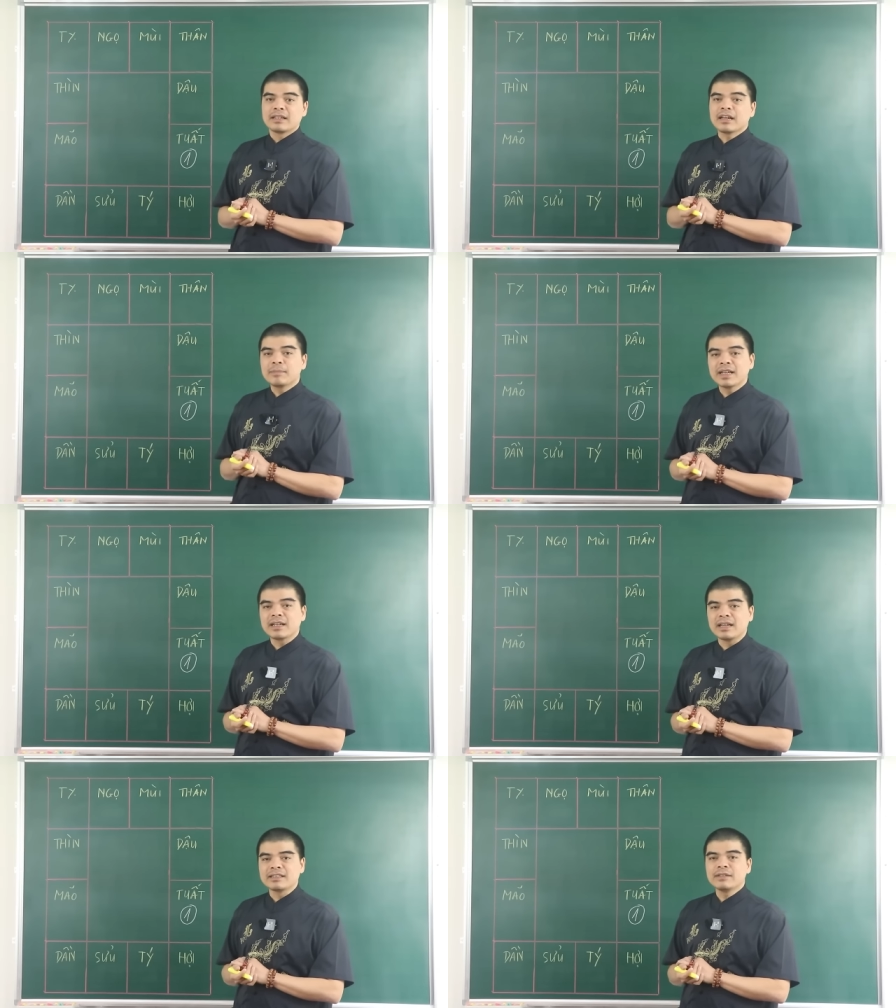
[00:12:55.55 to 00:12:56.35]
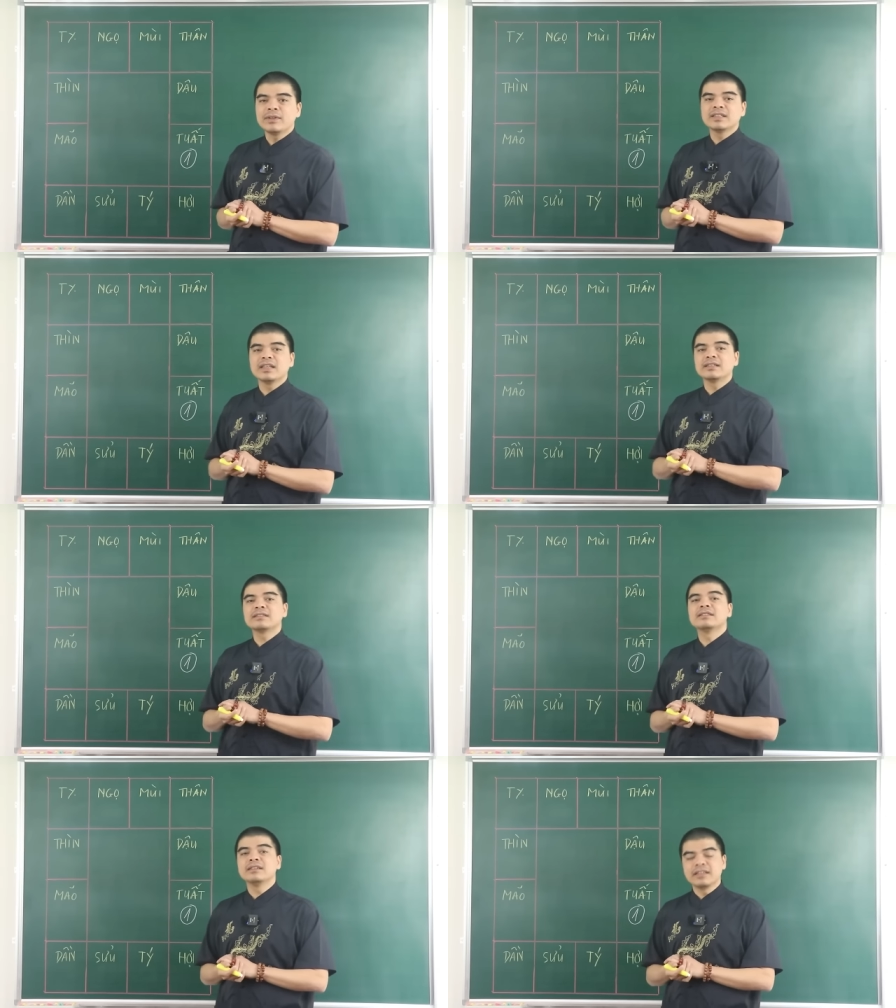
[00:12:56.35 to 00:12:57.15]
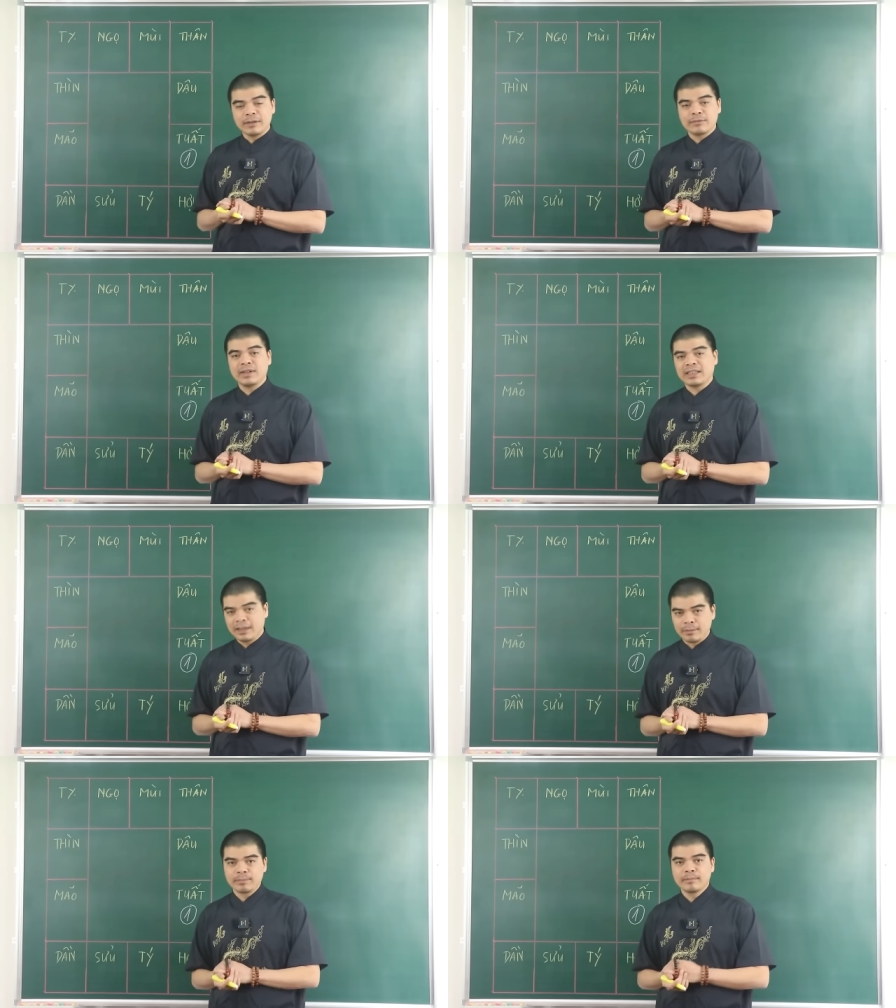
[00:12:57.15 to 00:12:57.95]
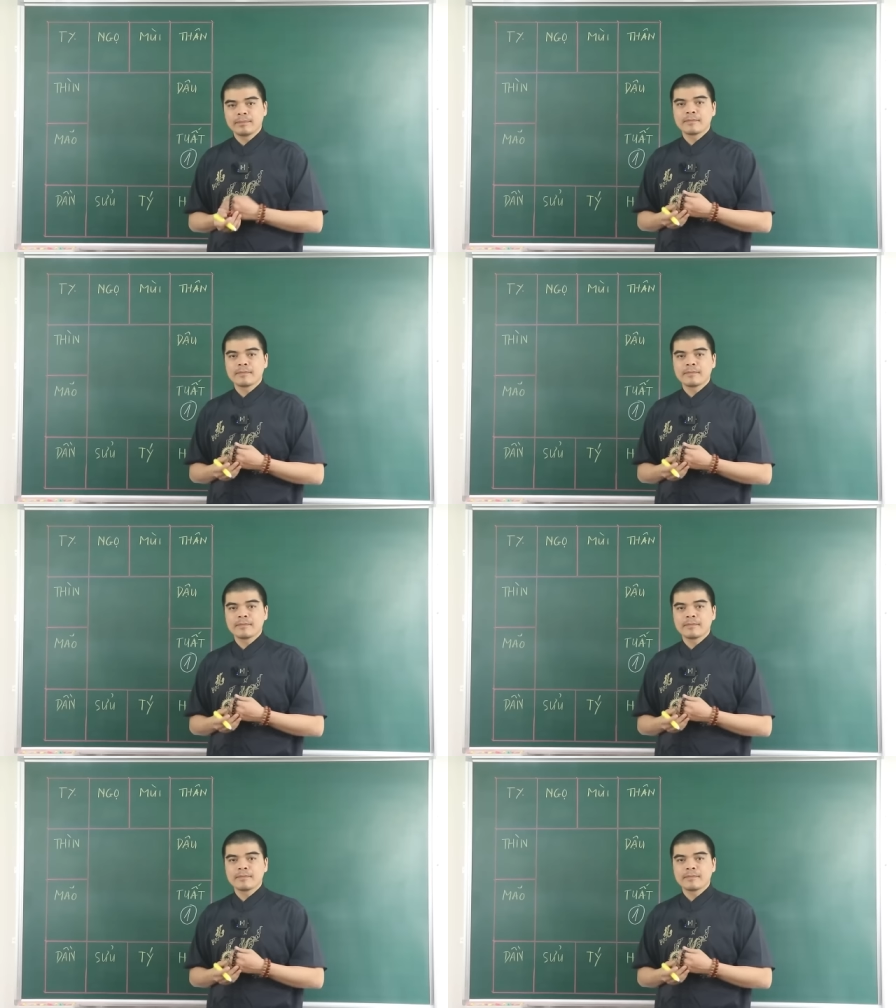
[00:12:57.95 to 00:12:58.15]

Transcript: đặc biệt là trên phương diện sự nghiệp và tài lộc.